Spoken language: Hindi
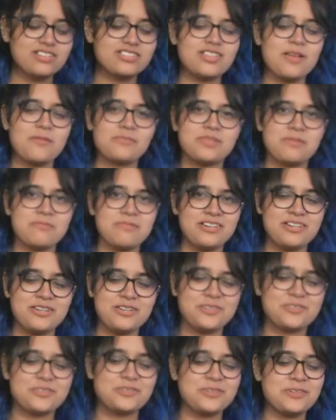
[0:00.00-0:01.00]
सबसे पहले
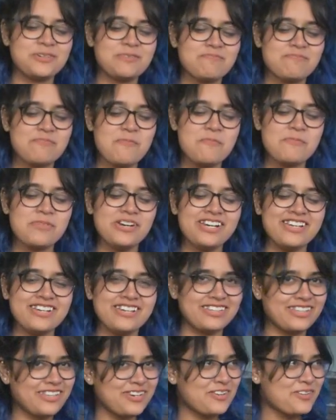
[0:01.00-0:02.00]
इसको बीड़ी
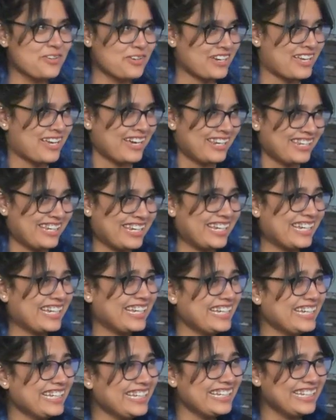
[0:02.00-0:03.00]
की तरह रोल
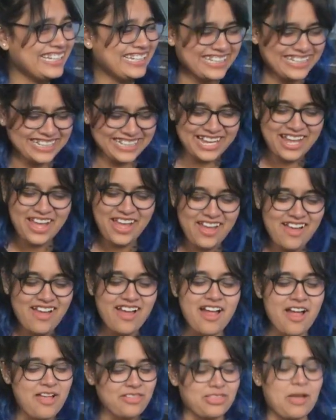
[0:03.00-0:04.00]

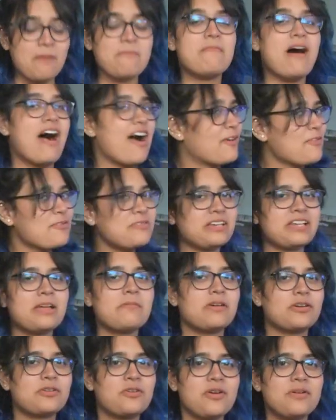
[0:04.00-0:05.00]
करिए तंबाकू नहीं है
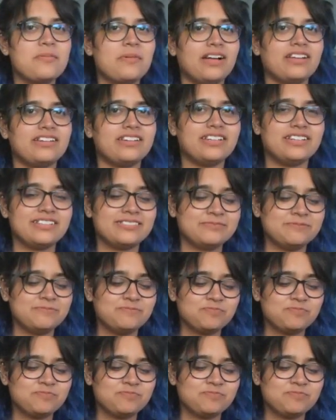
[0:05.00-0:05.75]
बट कोई बात नहीं